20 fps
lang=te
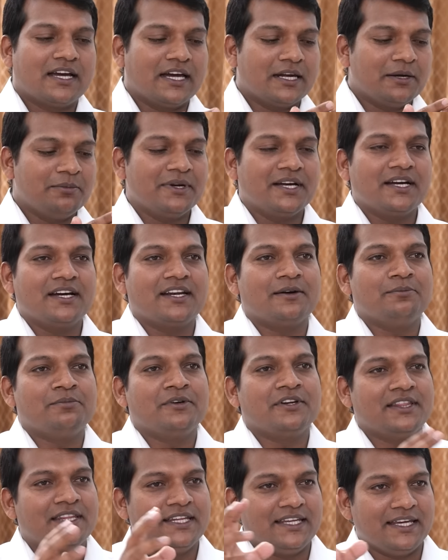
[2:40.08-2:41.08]
కరీంనగర్
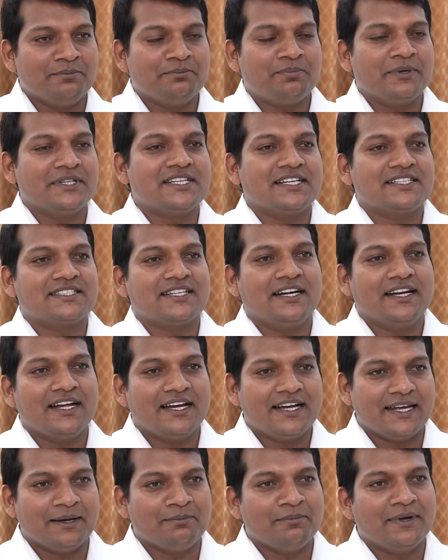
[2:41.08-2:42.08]
అభివృద్ధి ఎంపీ చేశాడా
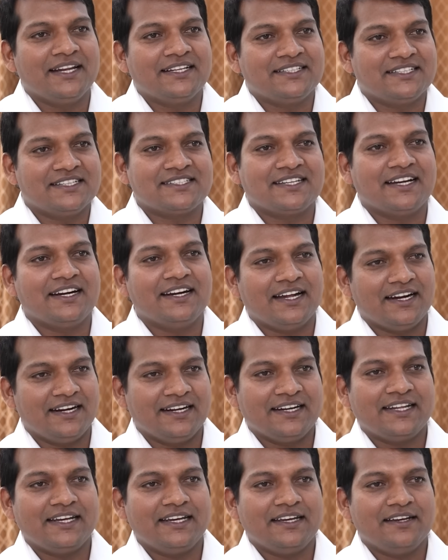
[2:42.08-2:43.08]
ఎమ్మెల్యే చేశాడా
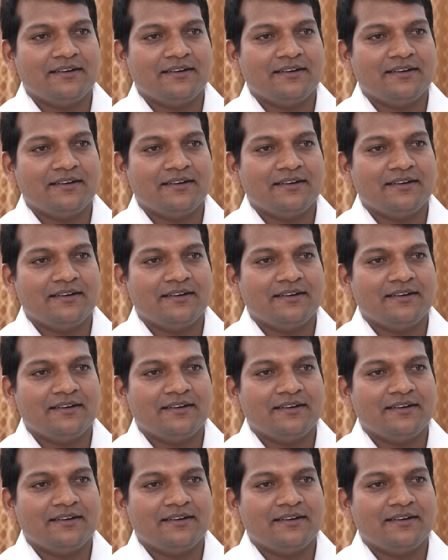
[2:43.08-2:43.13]
అంటే